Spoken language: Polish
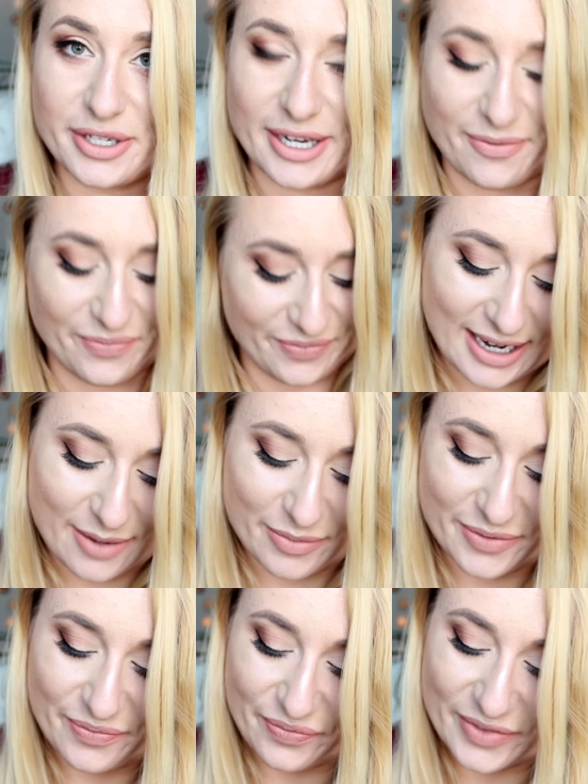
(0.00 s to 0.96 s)
się
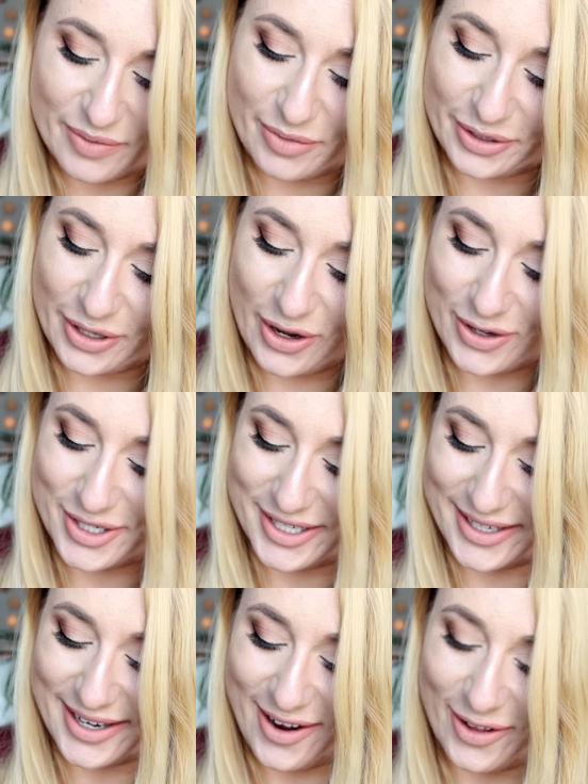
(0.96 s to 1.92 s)
krem pod
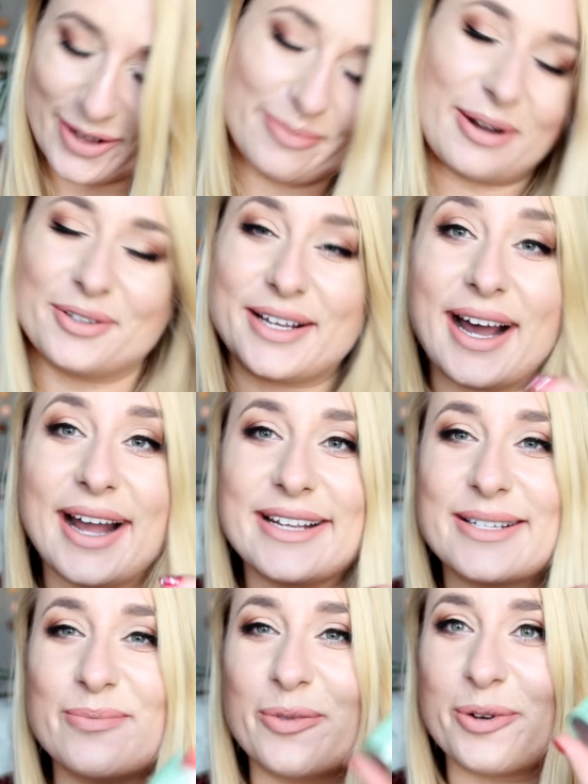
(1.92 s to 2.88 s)
oczy, All About
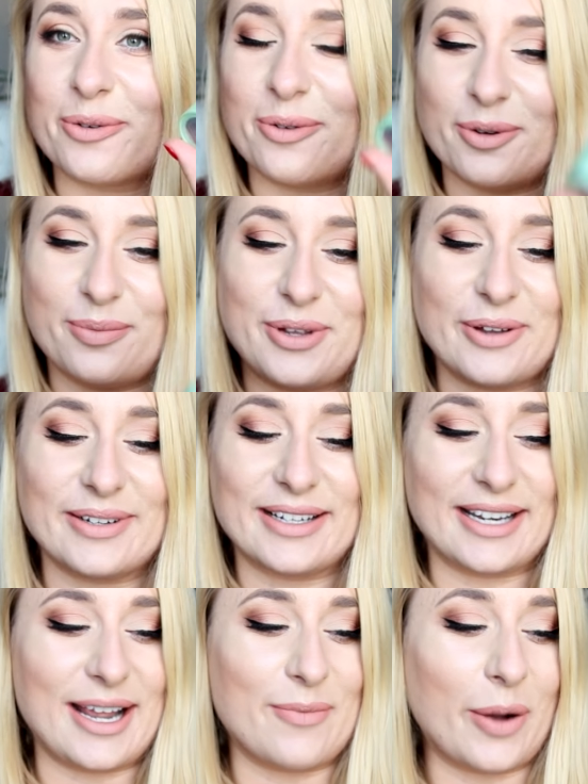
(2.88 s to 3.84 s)
Eyes, mój ulubiony
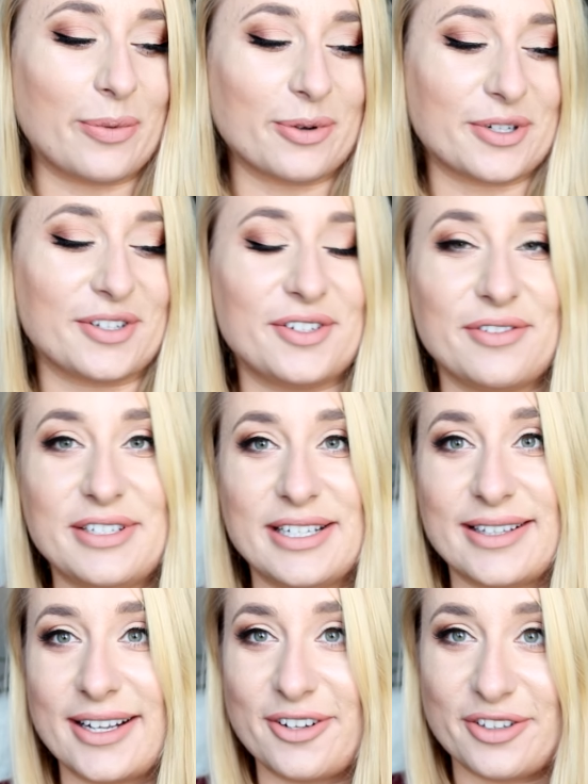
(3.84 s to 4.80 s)
krem, oprócz
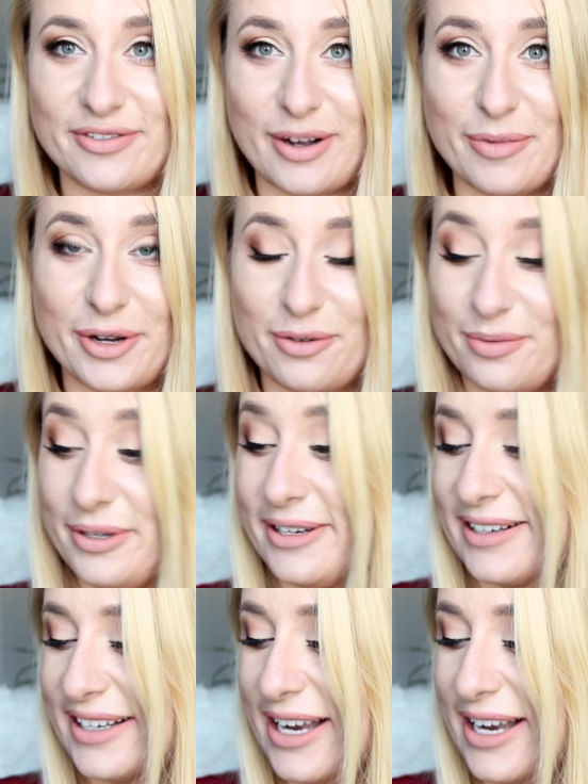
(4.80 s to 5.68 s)
oczywiście tego dwa moje ulubione